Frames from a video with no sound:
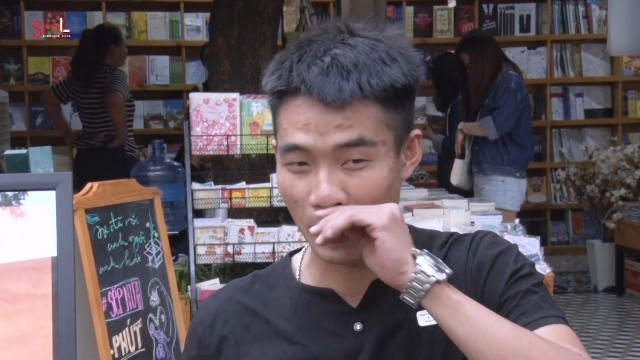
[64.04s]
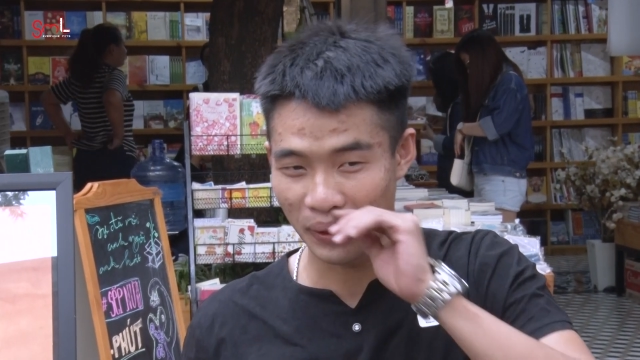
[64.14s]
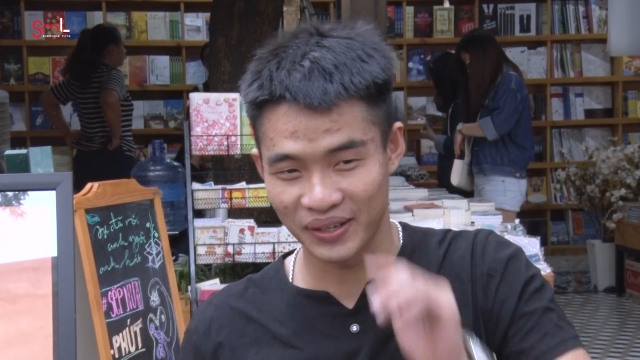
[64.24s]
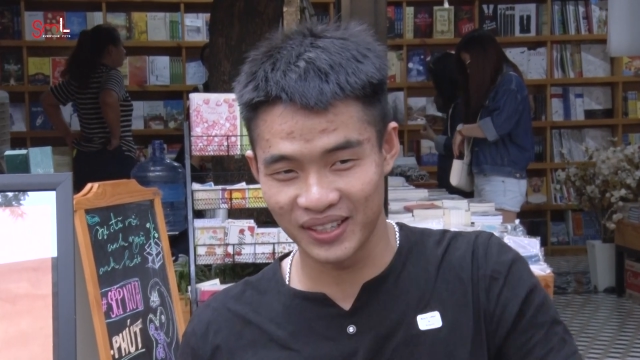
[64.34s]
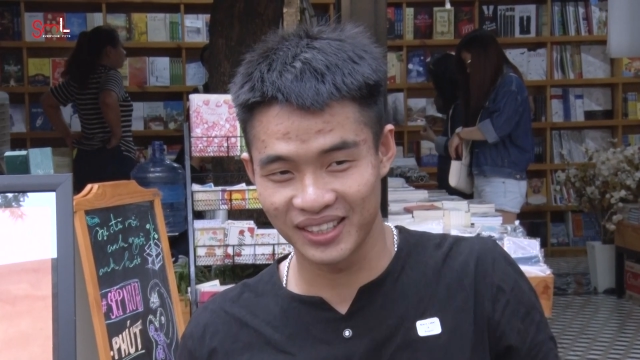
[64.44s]

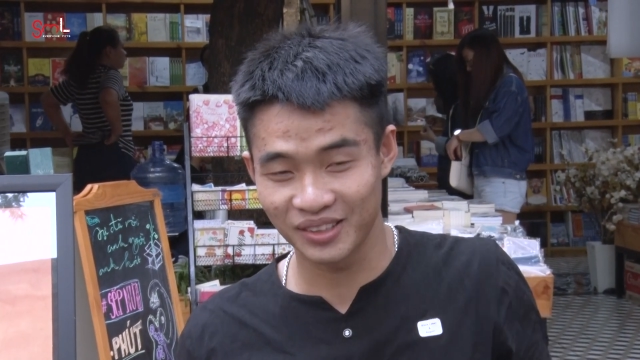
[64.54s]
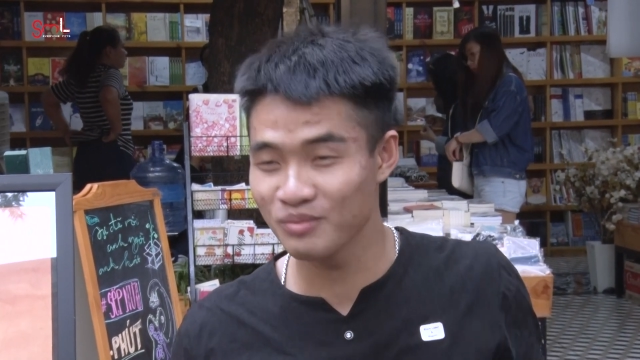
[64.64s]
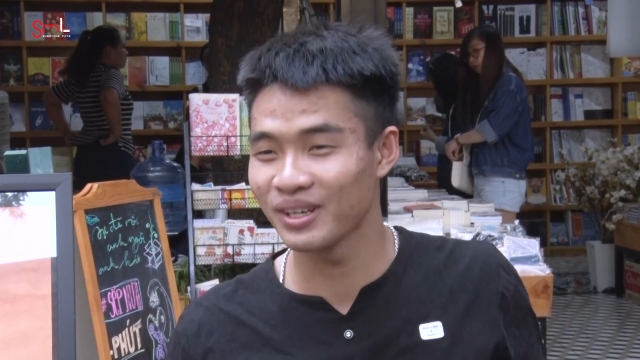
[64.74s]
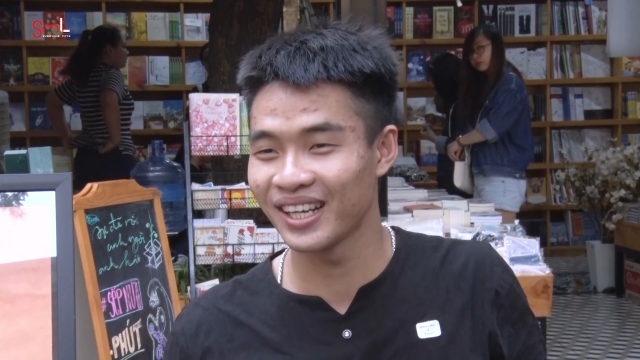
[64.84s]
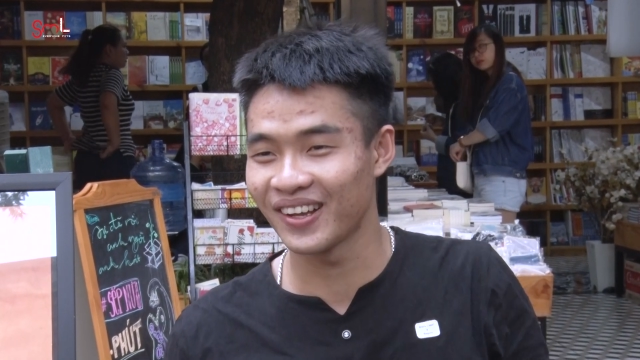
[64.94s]
ờ,
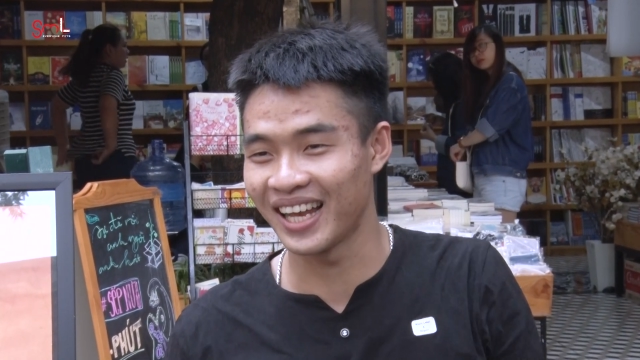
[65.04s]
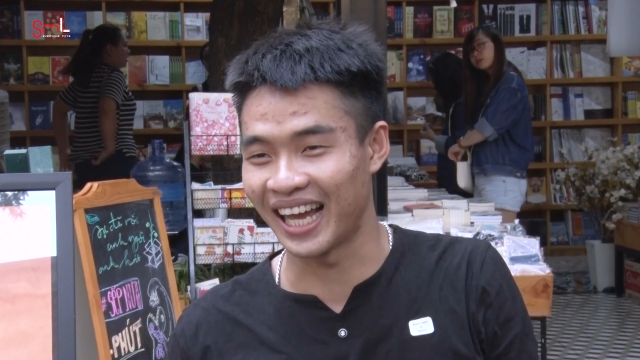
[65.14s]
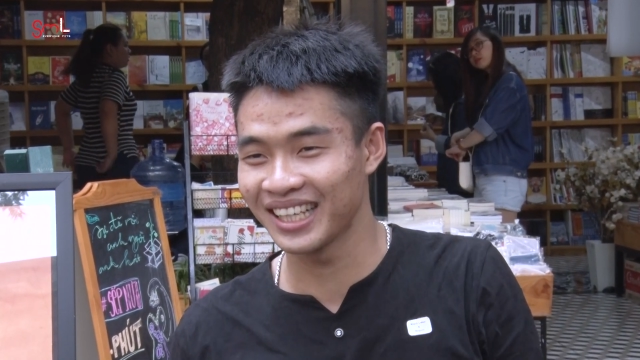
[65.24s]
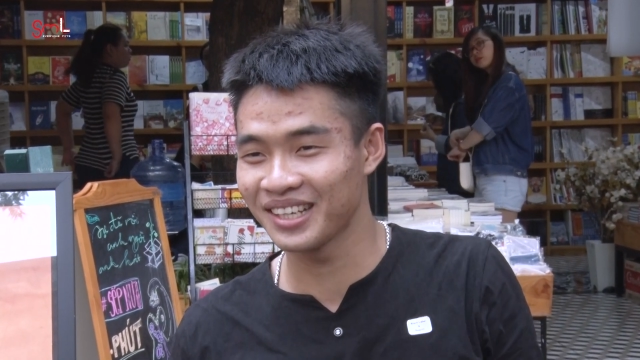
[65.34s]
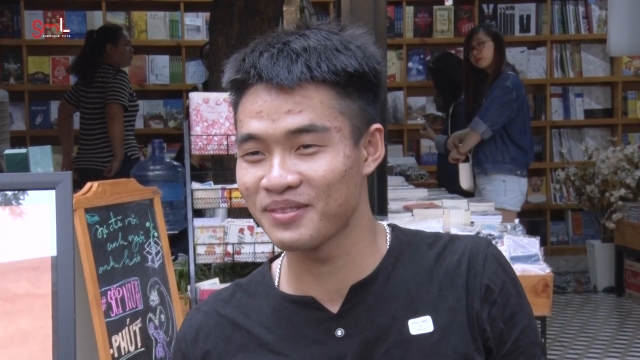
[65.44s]
cũng hơi lo
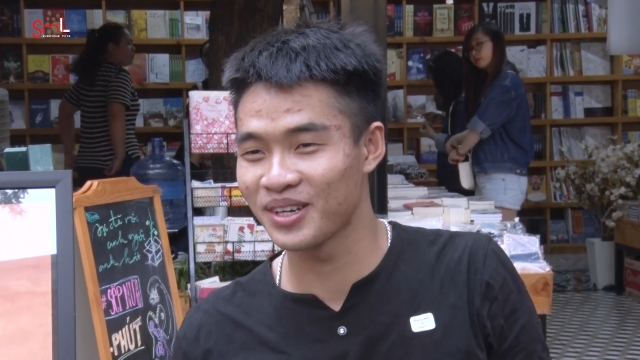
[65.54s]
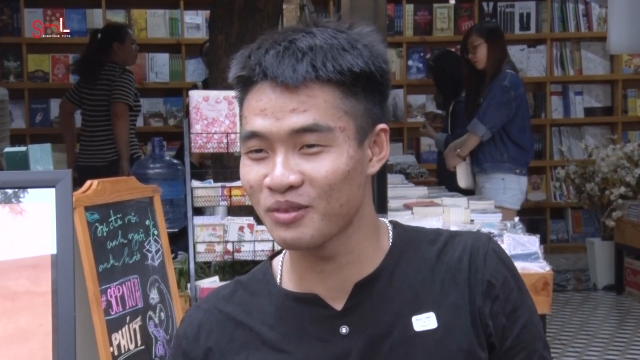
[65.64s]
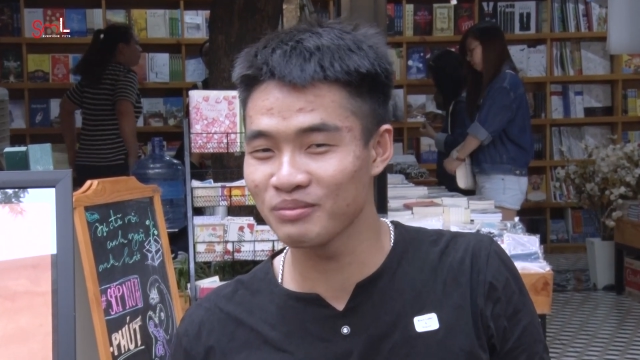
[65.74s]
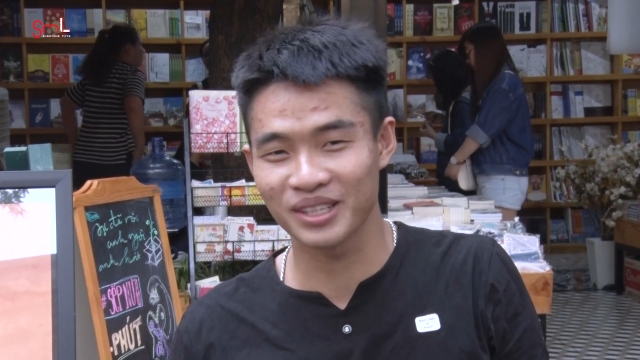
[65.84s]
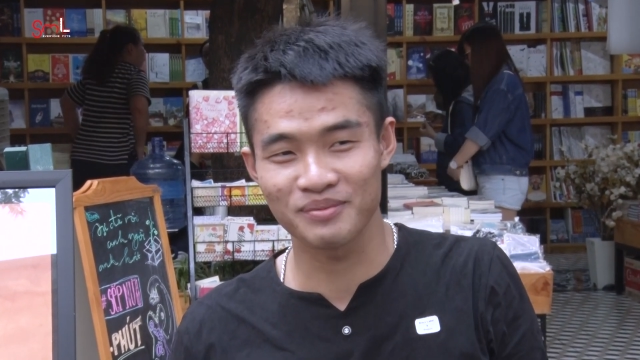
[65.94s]
lắng nhưng mà
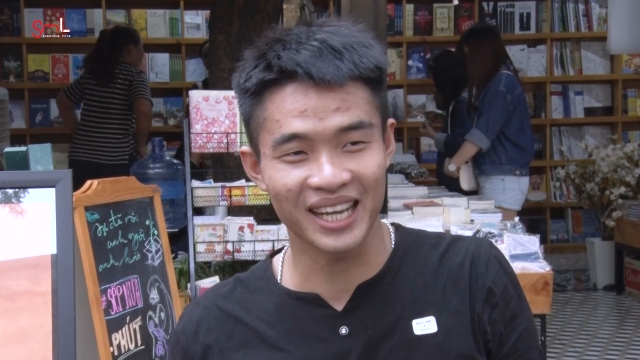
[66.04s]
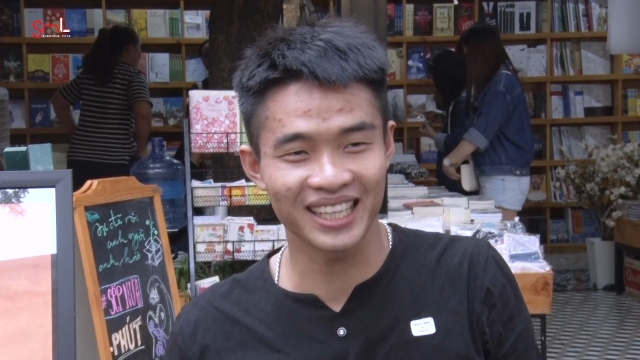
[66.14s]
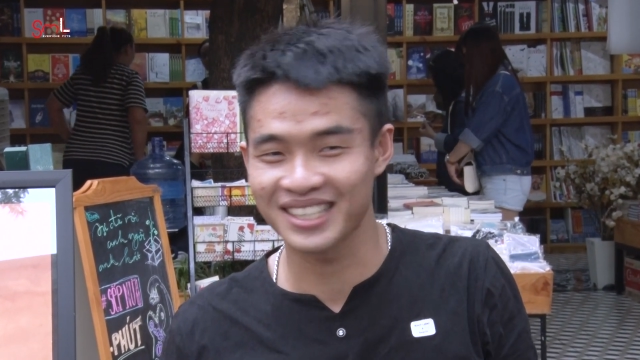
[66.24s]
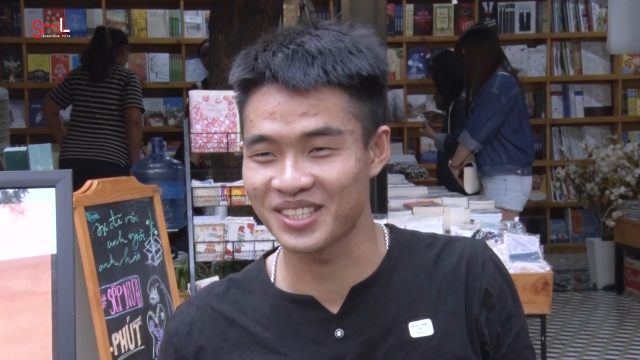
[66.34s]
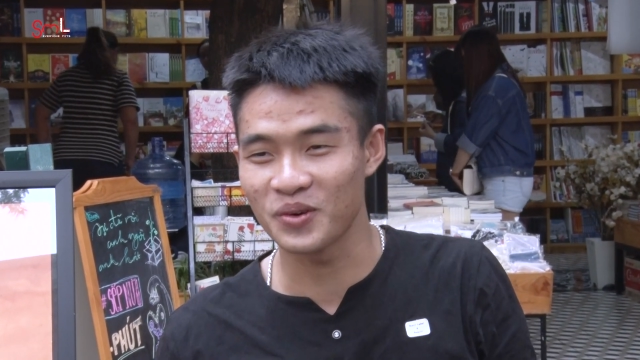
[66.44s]
cũng tìm cách
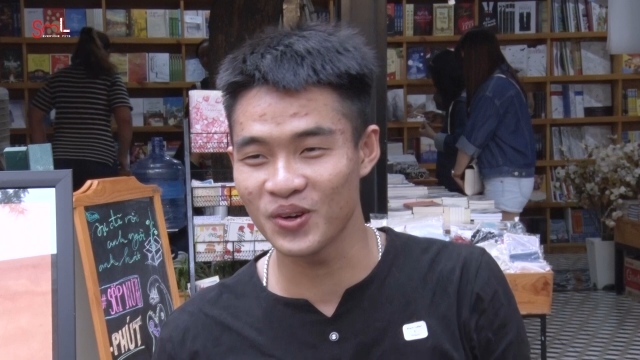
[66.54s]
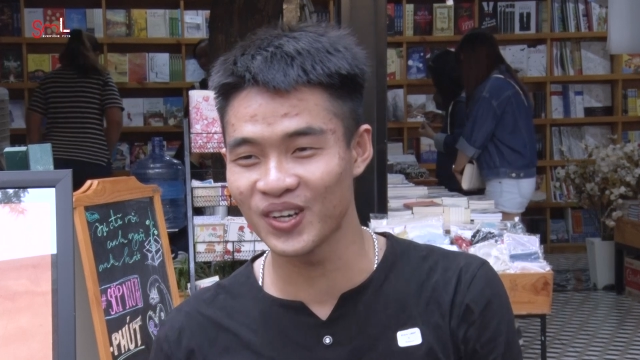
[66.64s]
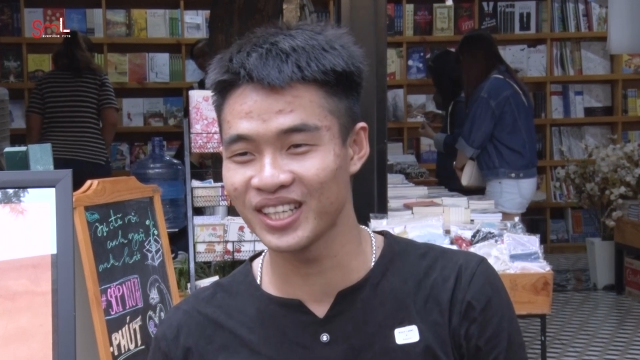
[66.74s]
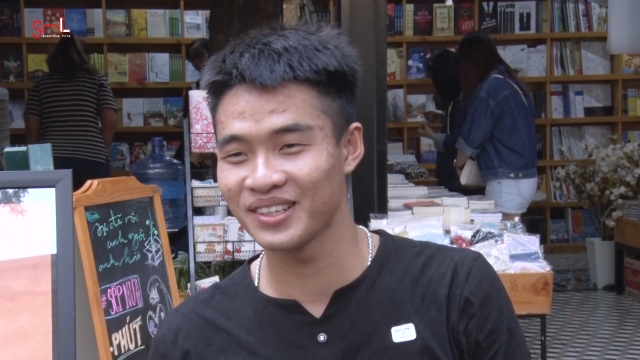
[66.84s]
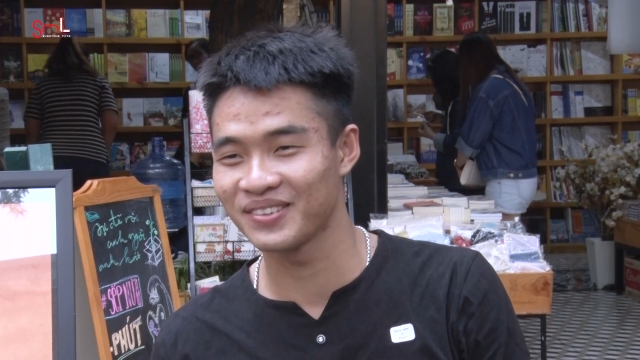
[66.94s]
để giấu
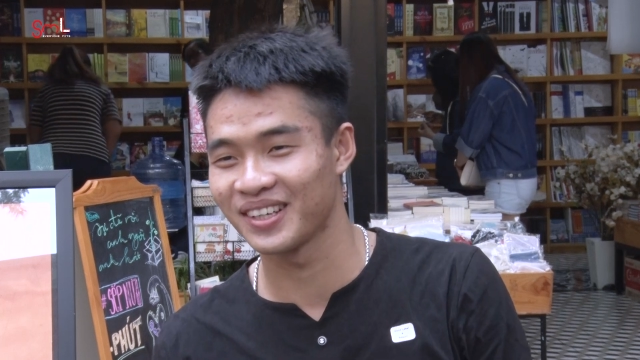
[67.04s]
thôi nhưng